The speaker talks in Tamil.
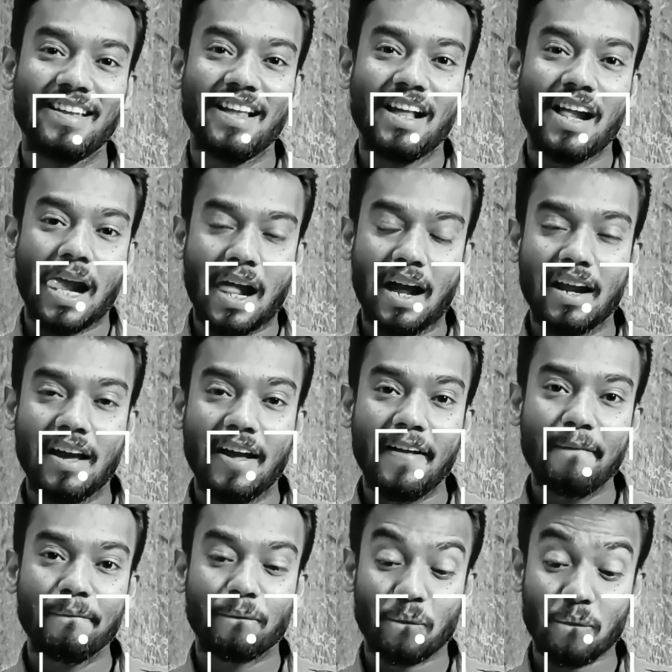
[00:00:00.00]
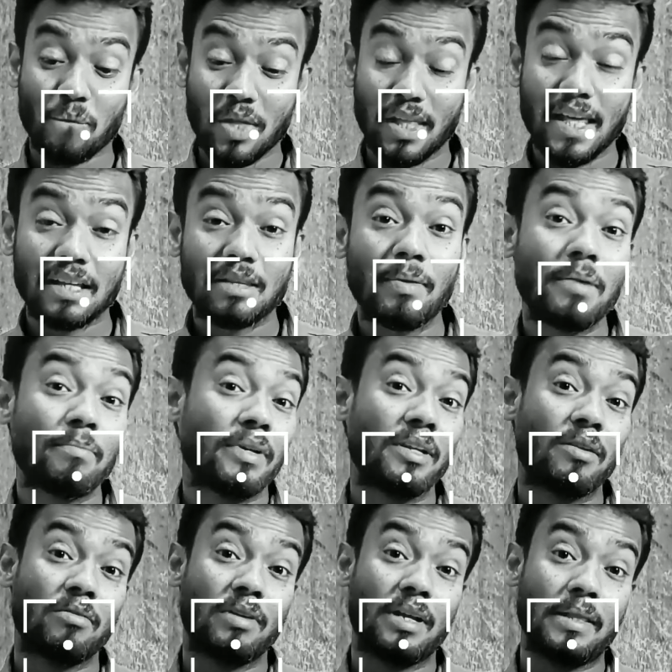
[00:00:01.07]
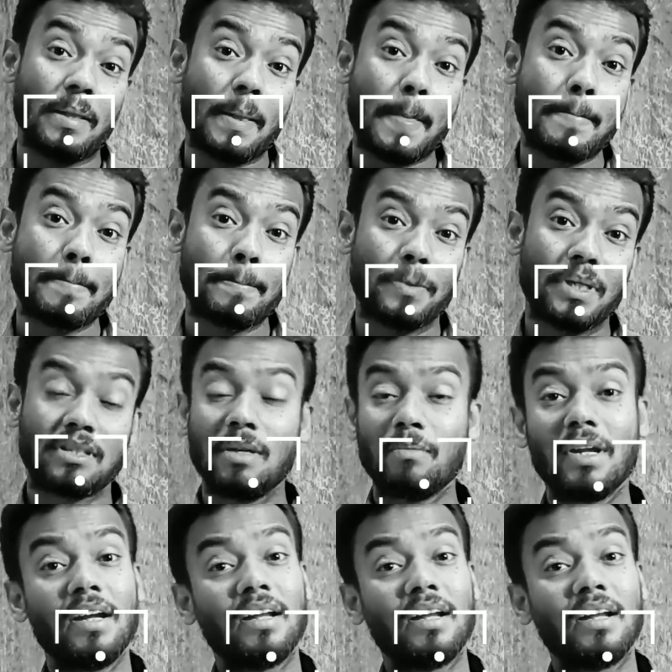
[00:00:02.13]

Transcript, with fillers: ஆனால் அதை எக்ஸ்பிளைன் பண்ணிடக்கூடாது எக்ஸ்பிளைன் பண்ணால் எனக்கு